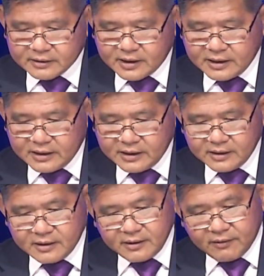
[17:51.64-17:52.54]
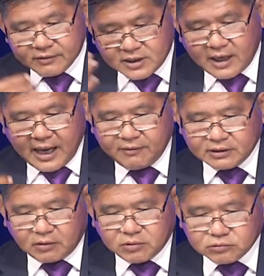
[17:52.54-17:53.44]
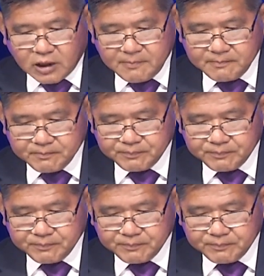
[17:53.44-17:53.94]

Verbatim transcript: Thì trở lại với Tổng thống Trump.